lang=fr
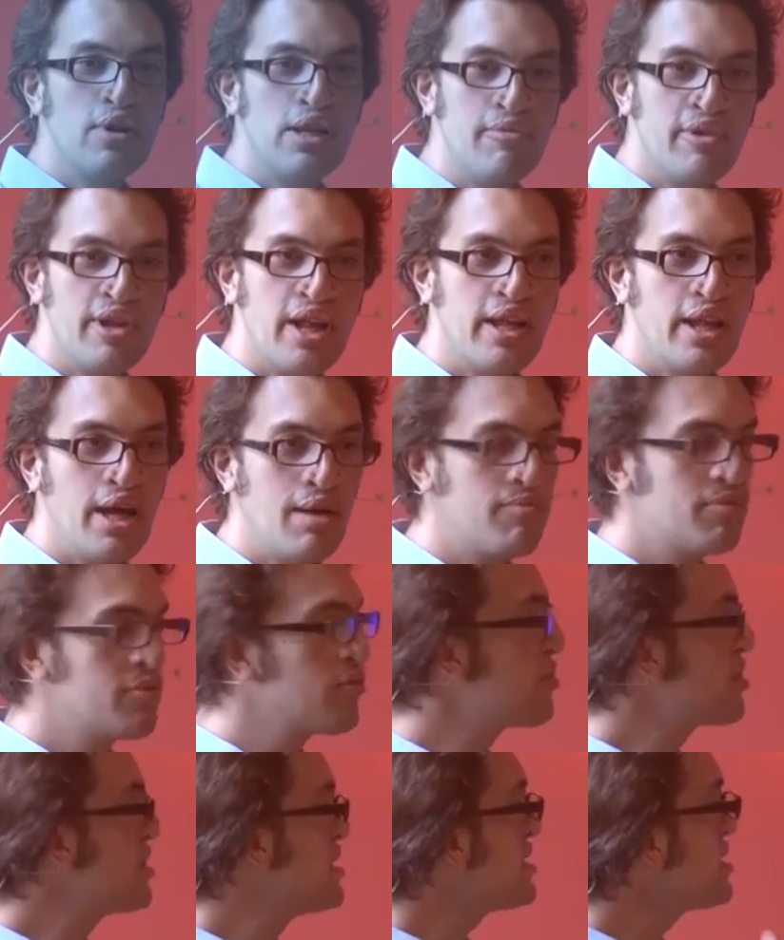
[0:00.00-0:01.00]
les d'App,
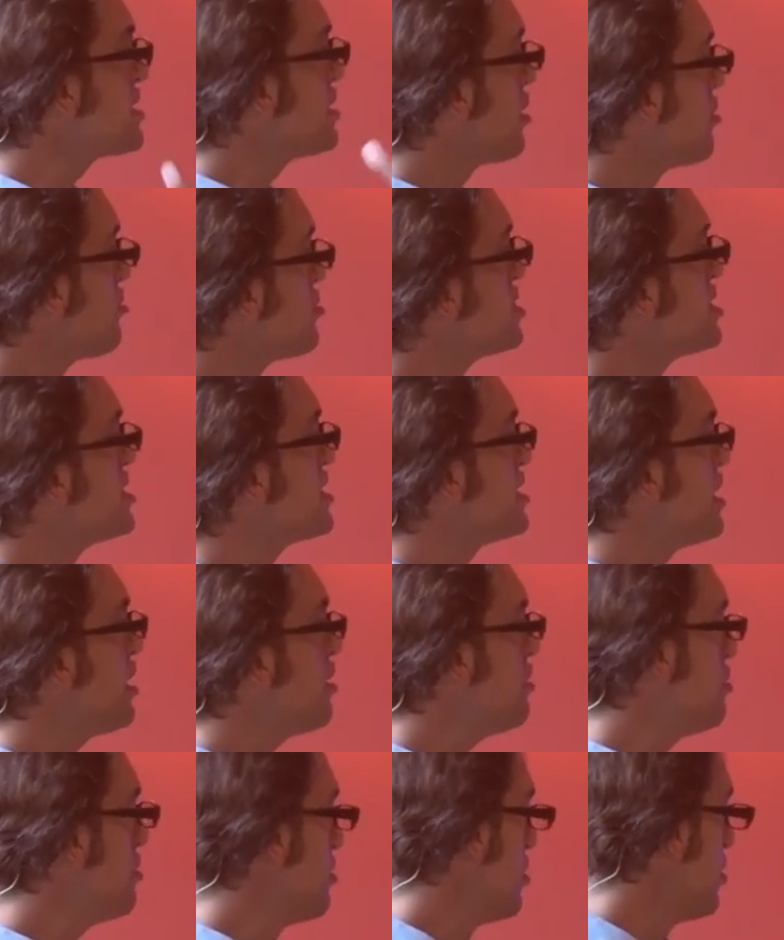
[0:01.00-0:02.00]
donc ça c'est un
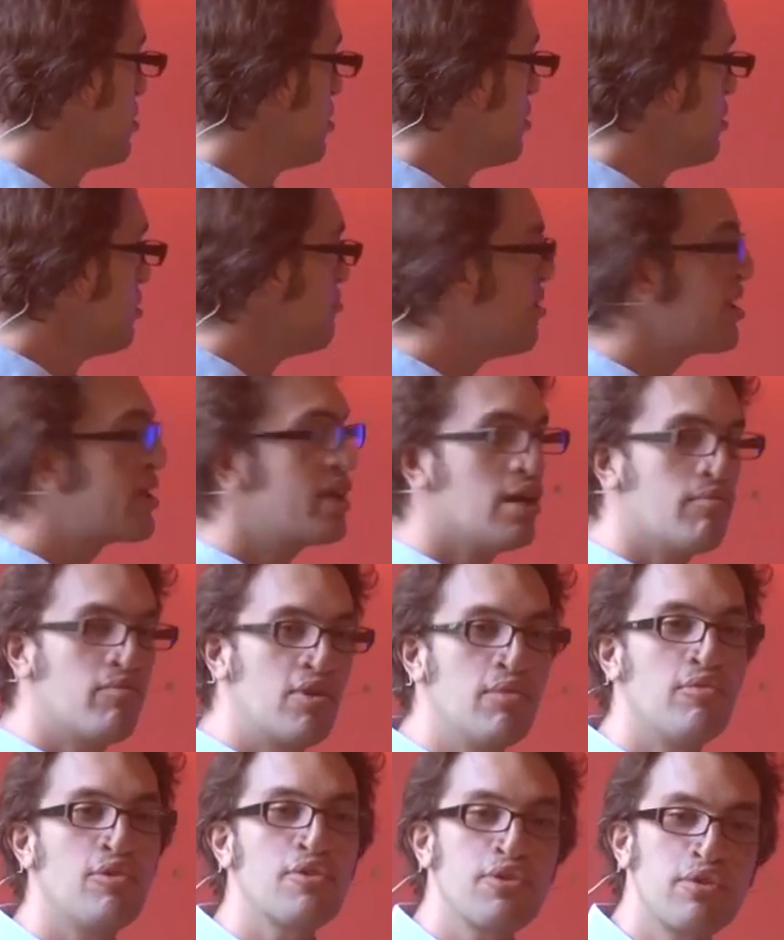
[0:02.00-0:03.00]
logiciel bah, qui
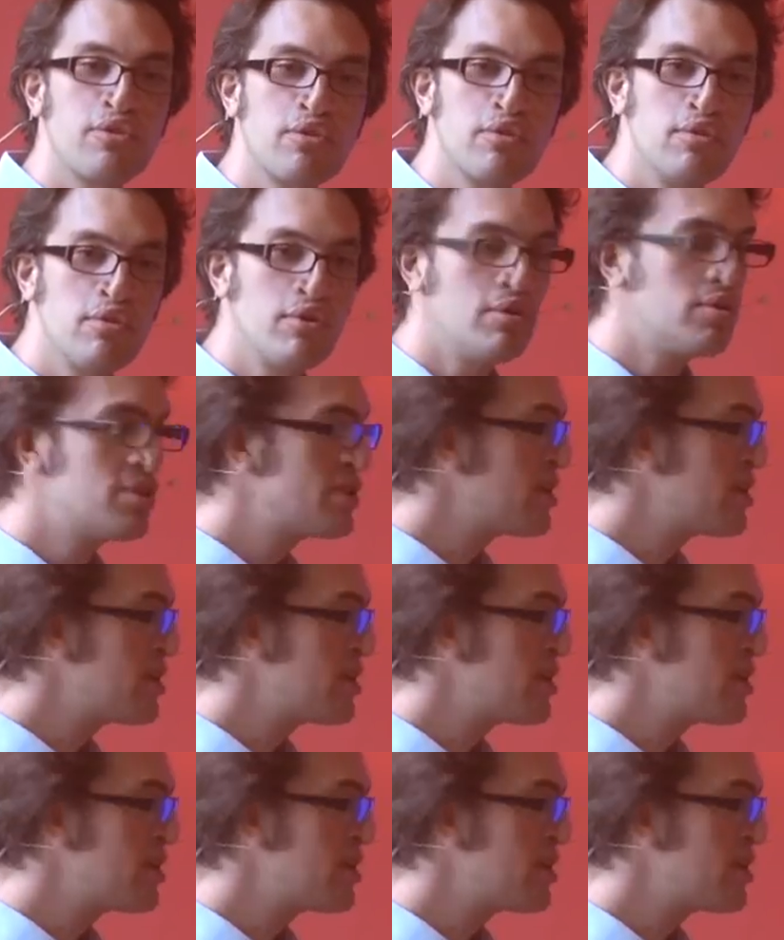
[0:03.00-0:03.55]
implémente euh,